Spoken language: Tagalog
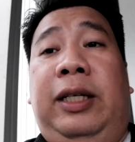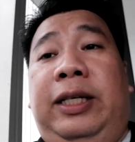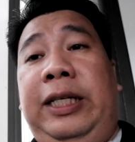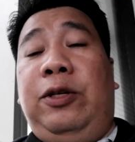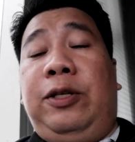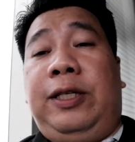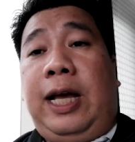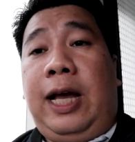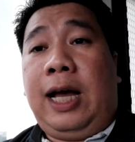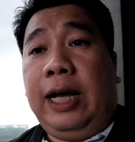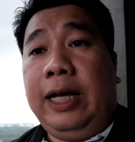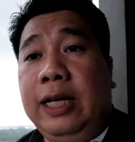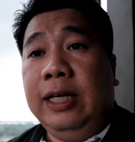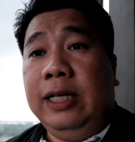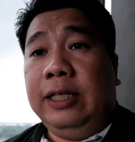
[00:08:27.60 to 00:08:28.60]
dito
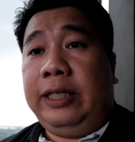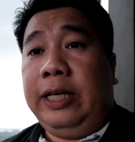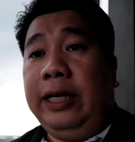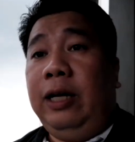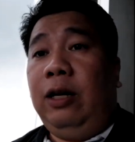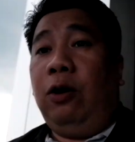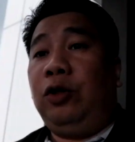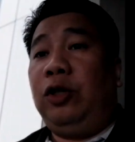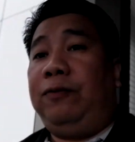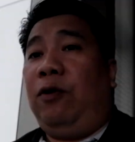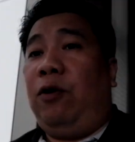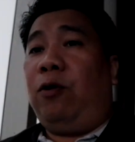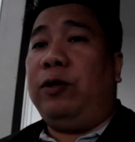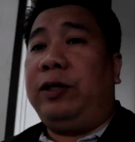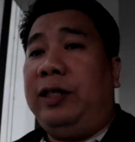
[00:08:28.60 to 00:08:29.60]
sa single
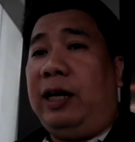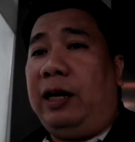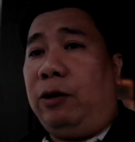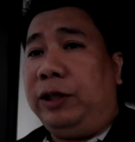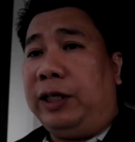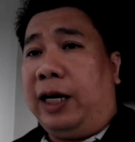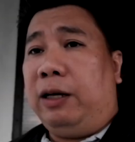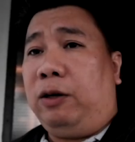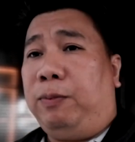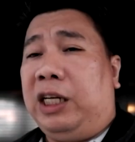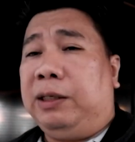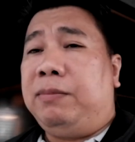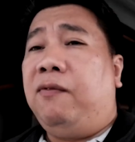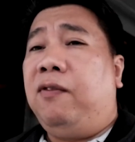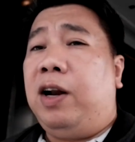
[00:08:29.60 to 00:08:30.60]
autofocus na ako sa
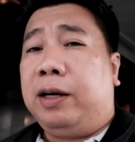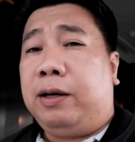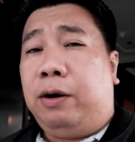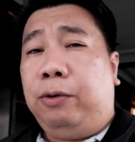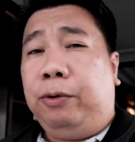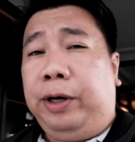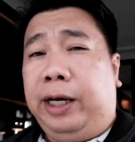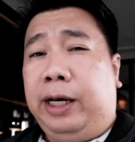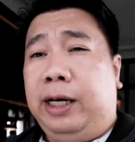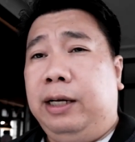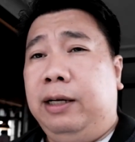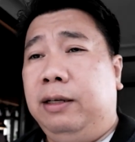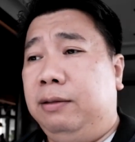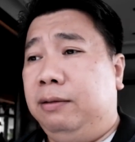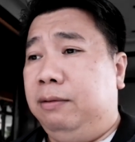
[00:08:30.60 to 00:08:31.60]
pag nagbablog ako eh,
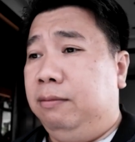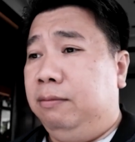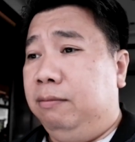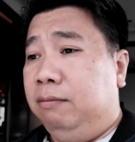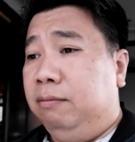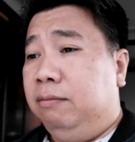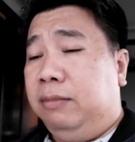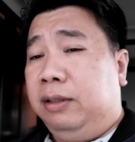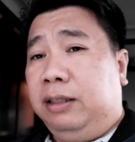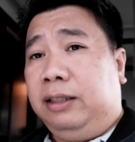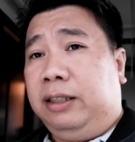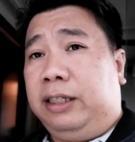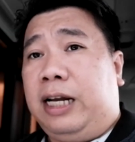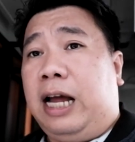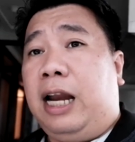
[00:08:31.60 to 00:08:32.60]

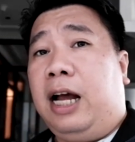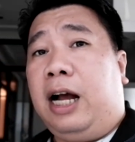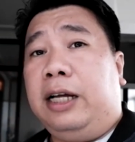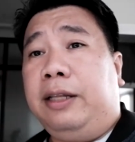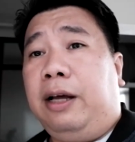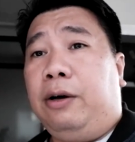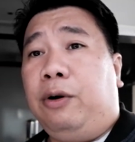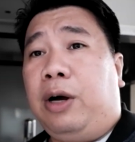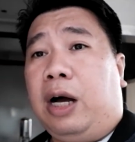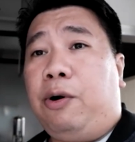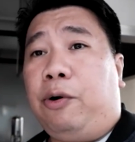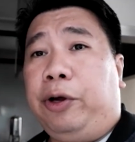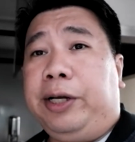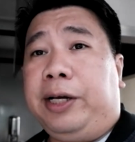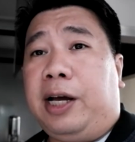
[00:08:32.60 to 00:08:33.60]
lalakad ako,
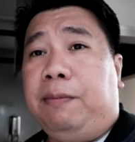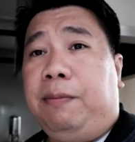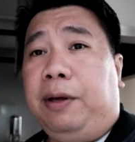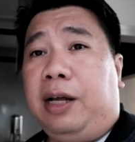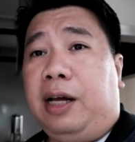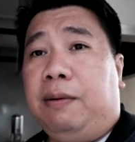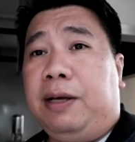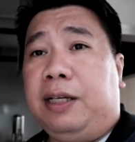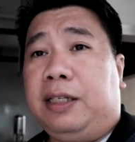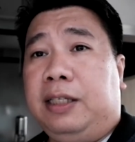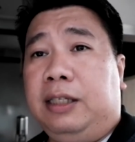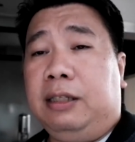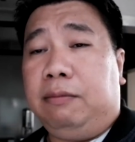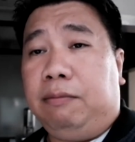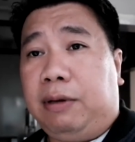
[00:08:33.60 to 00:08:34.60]
hawak ko yung camera,
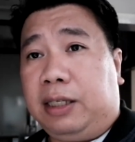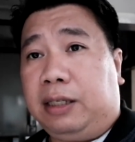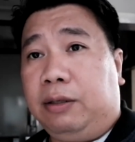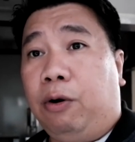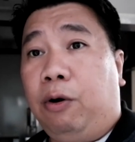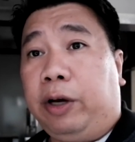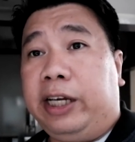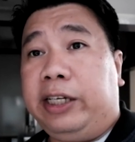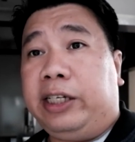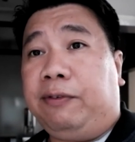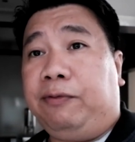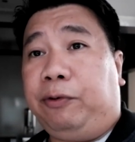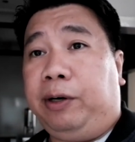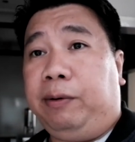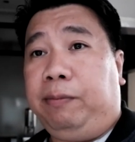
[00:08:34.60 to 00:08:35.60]
mas mas okay
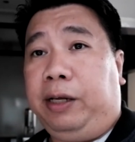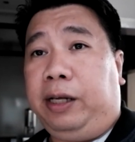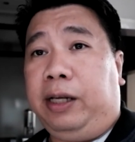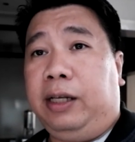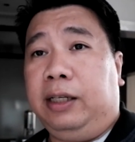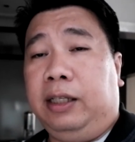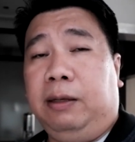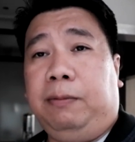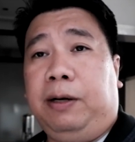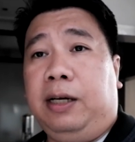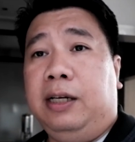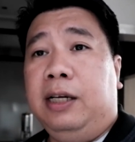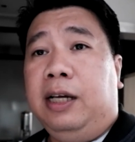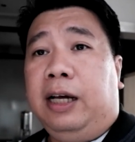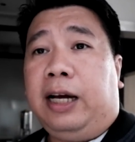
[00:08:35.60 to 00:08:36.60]
siya for me. Diba?
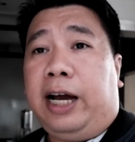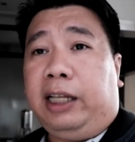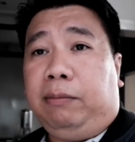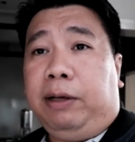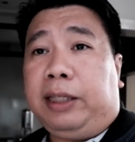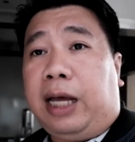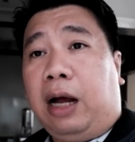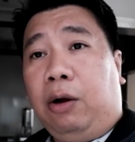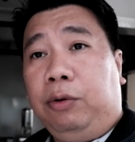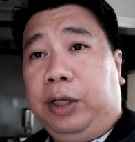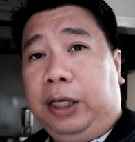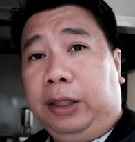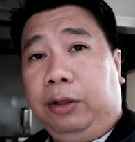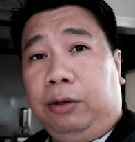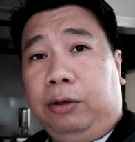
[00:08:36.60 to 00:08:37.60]
Kahit may tao
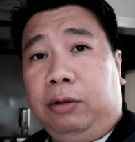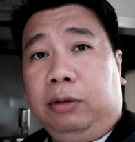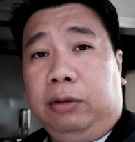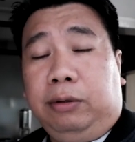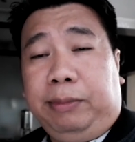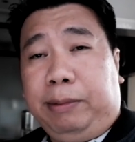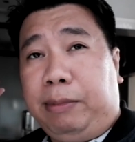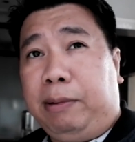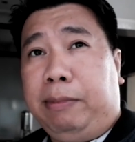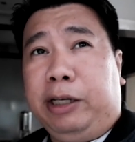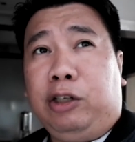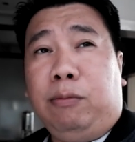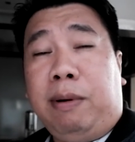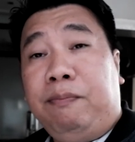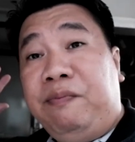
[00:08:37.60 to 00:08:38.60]
dito,
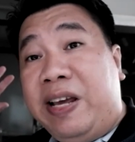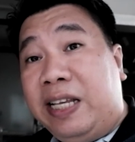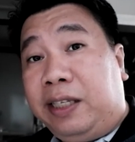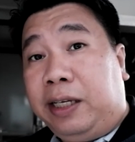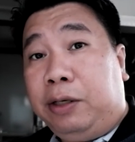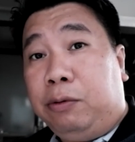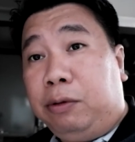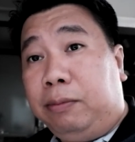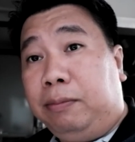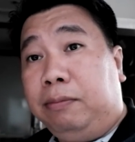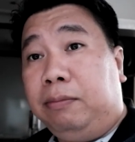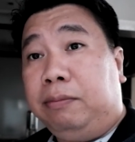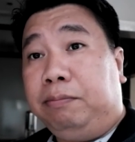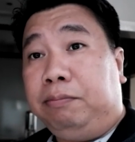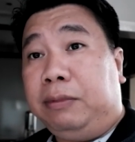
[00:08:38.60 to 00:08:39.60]
medyo mabusy yung
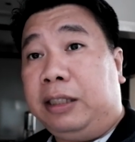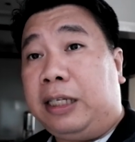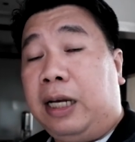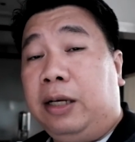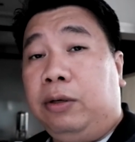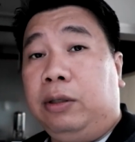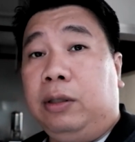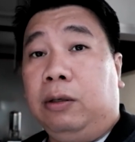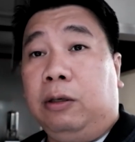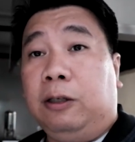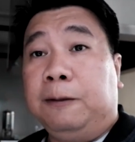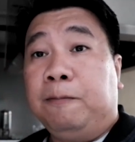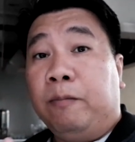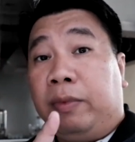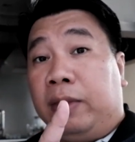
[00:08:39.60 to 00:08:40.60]
nasa likod ko,